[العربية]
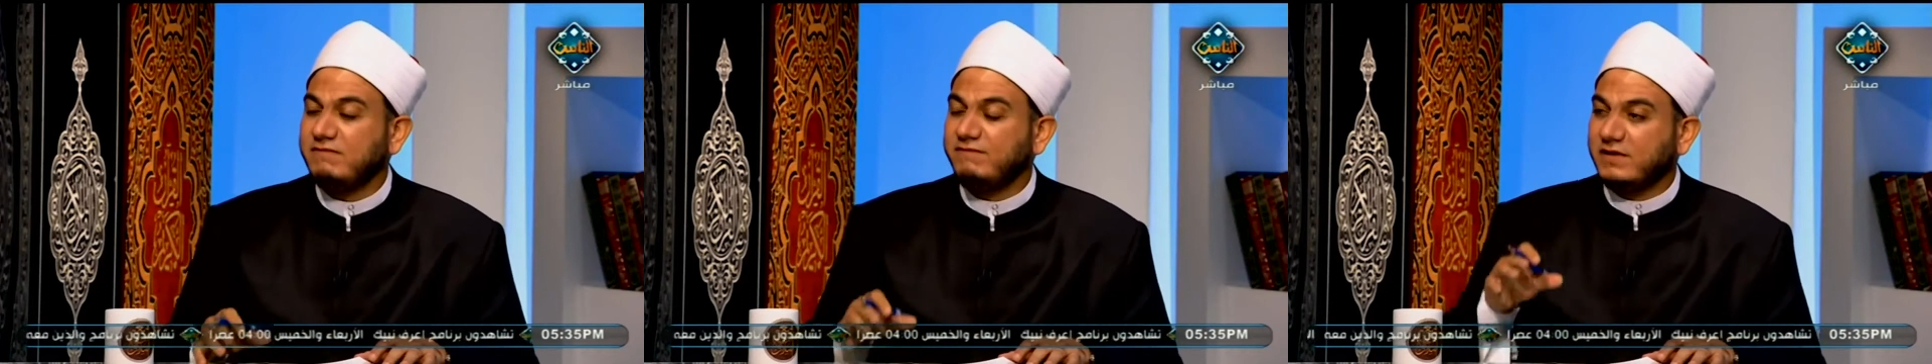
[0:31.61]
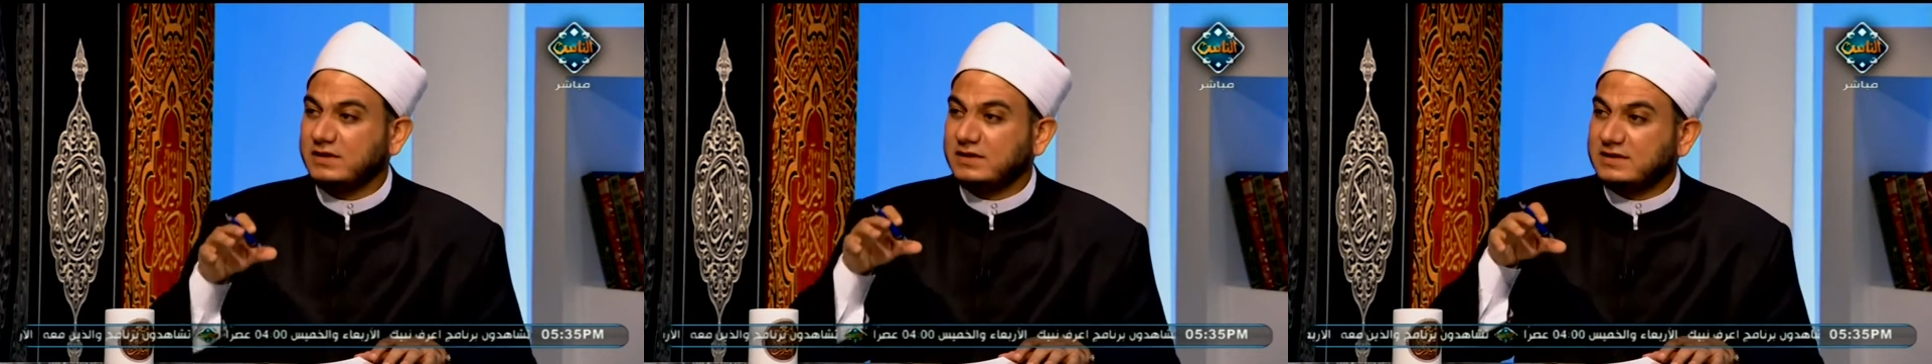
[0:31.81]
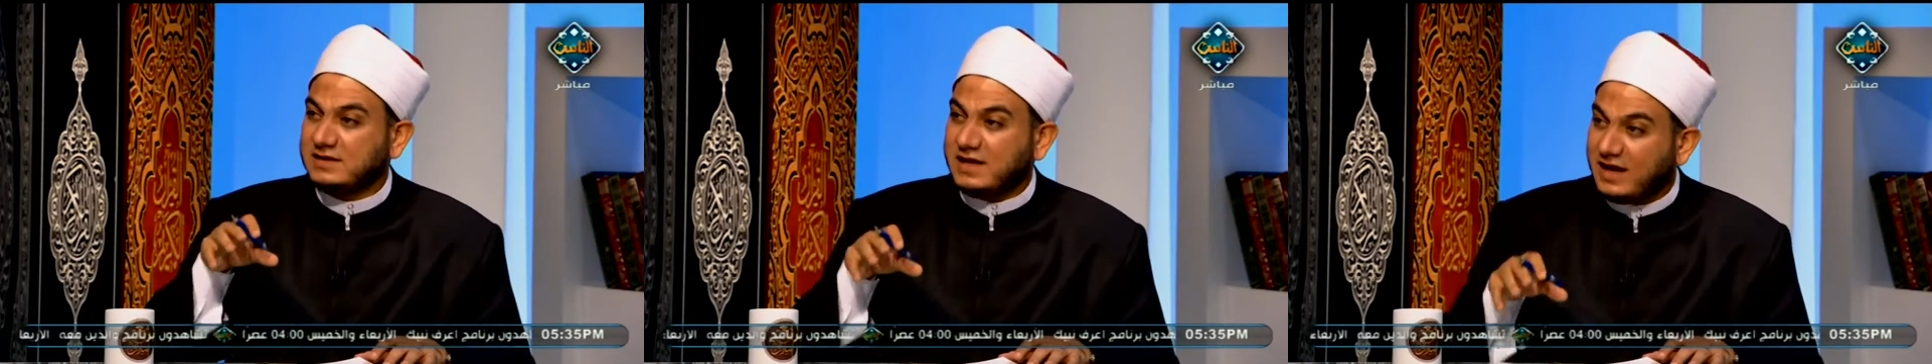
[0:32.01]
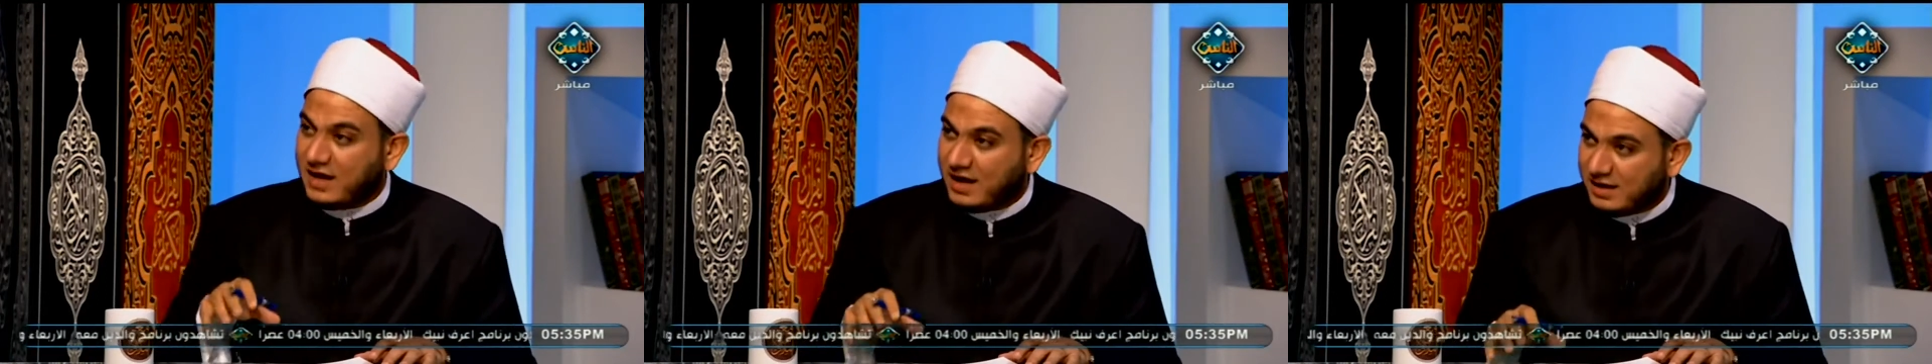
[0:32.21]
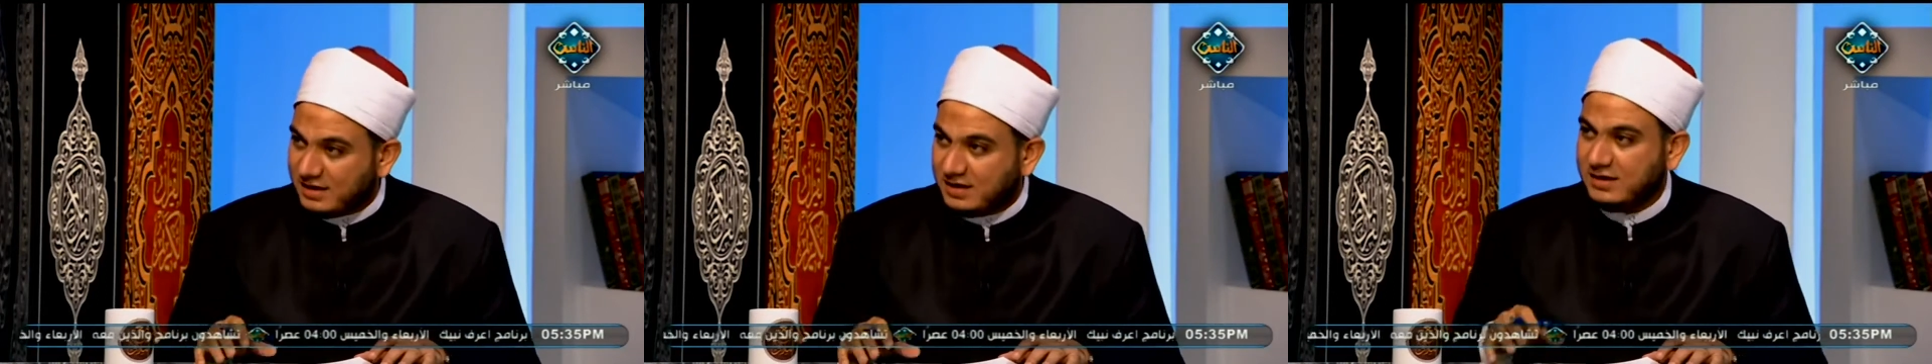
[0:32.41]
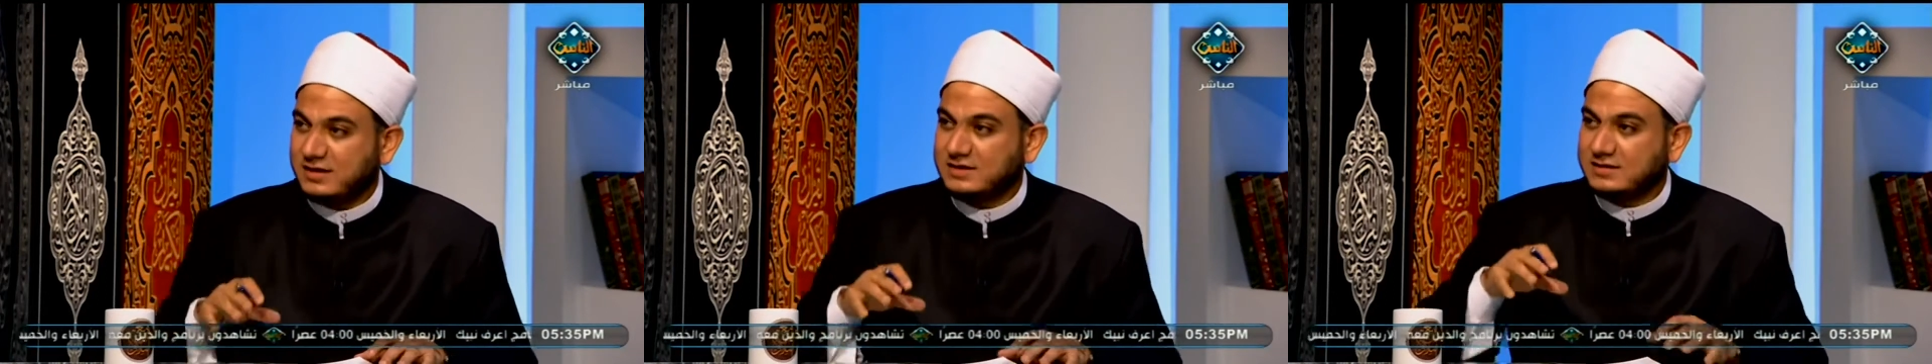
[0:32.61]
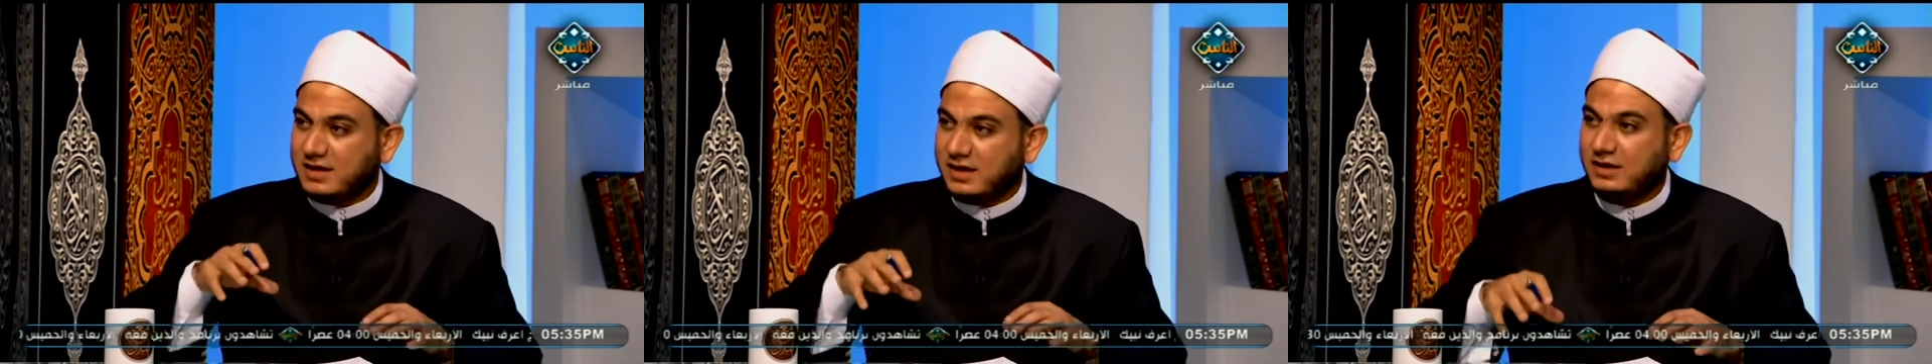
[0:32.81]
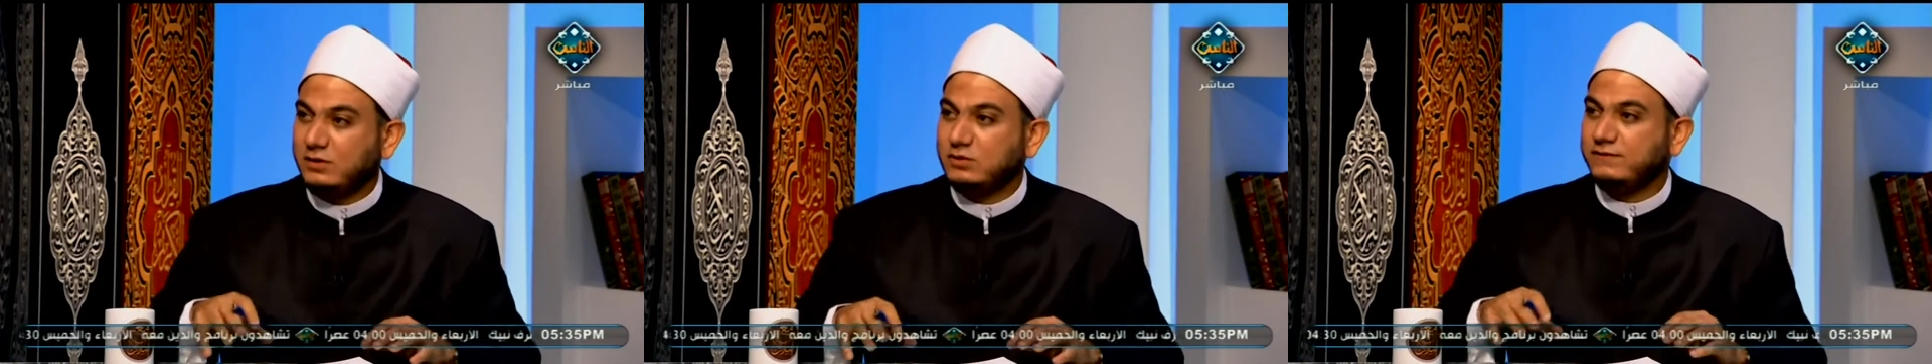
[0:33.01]
فبالتالي
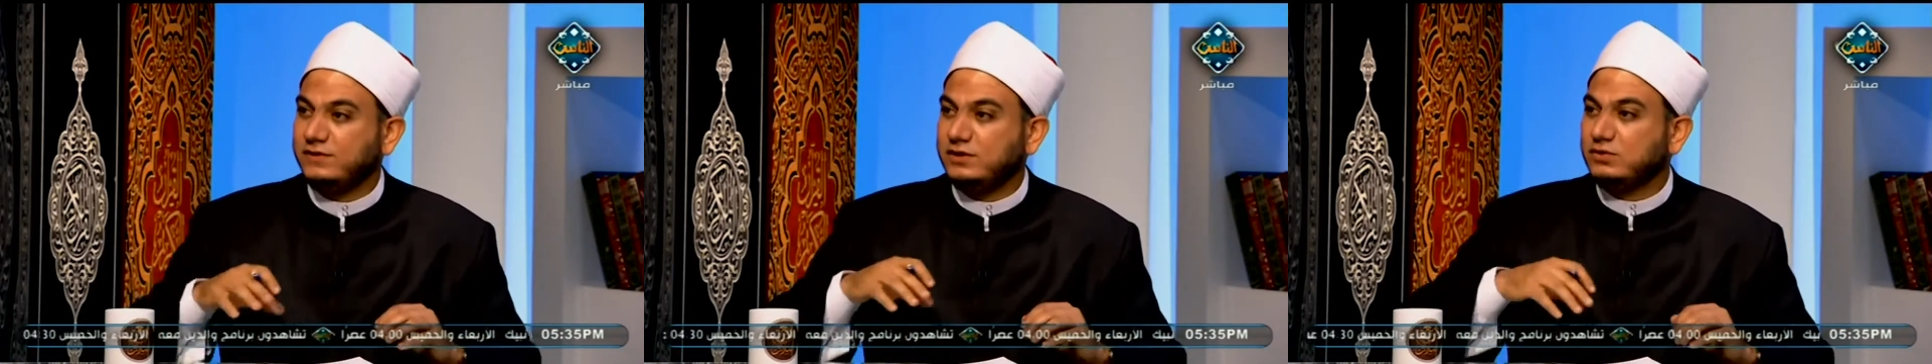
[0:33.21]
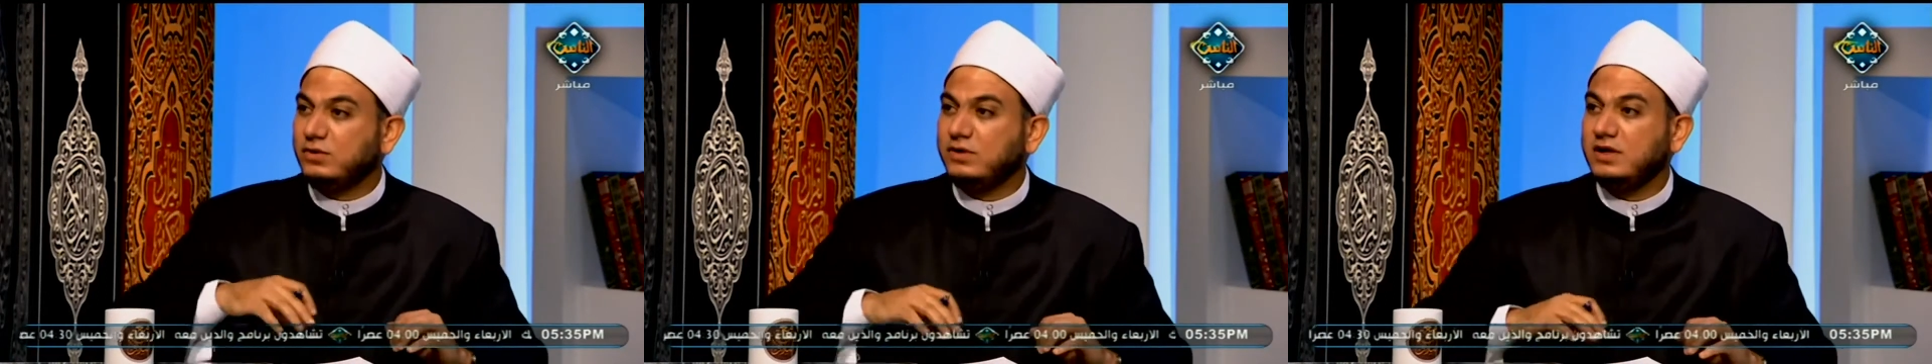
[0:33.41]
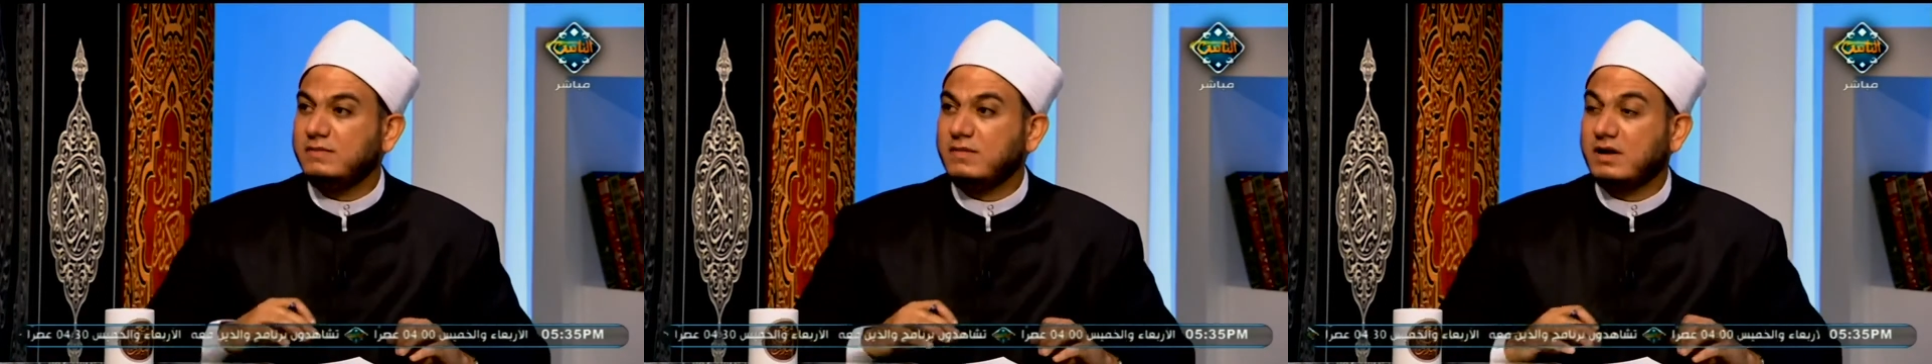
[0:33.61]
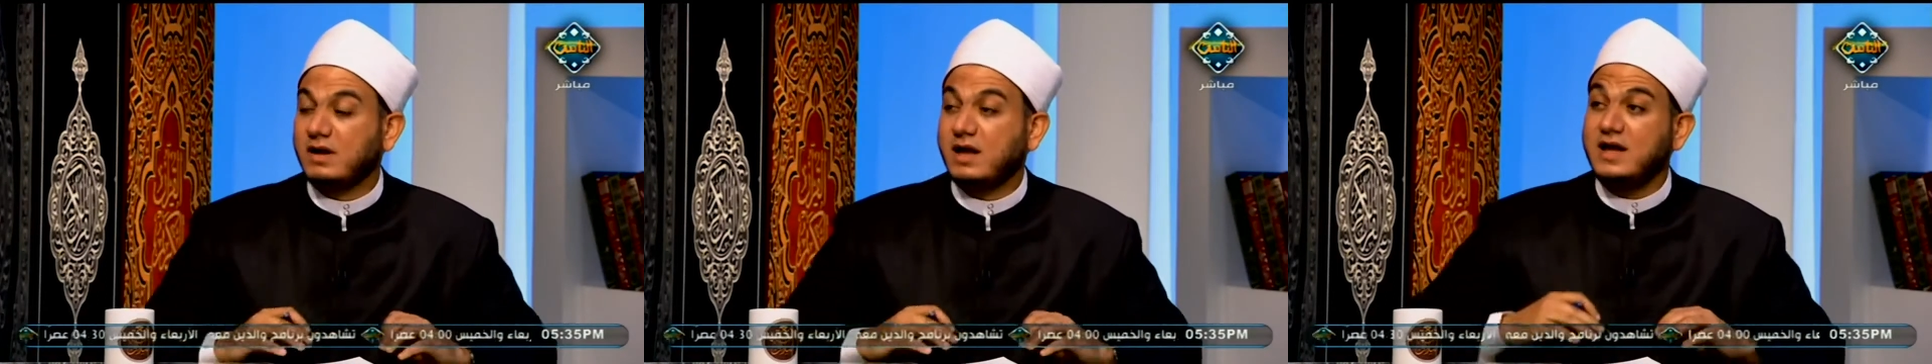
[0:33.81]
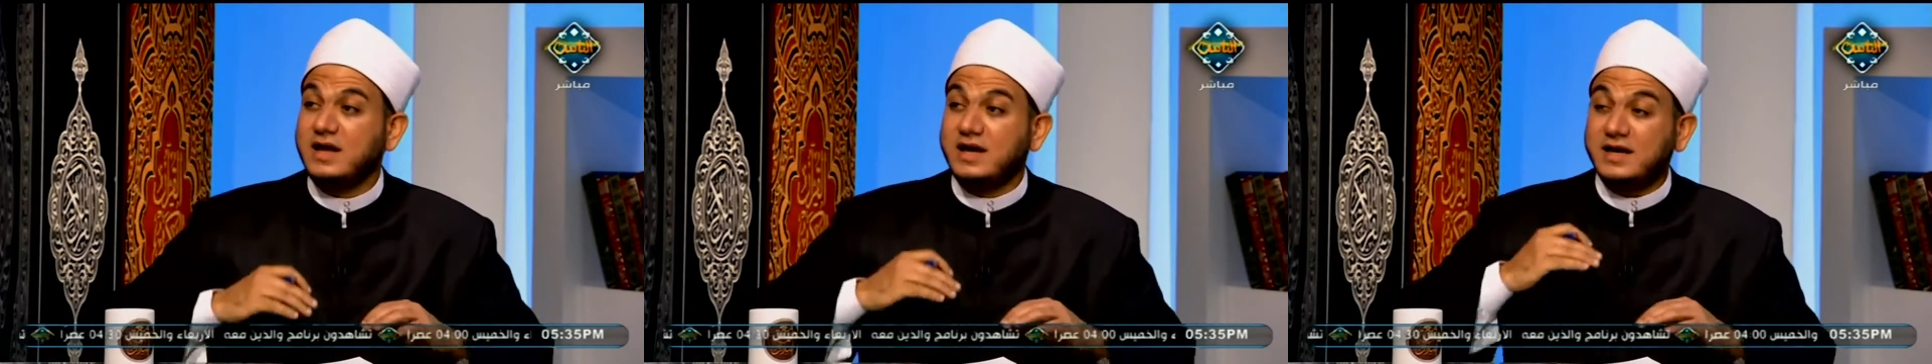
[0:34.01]
يستعيذ في كل مرة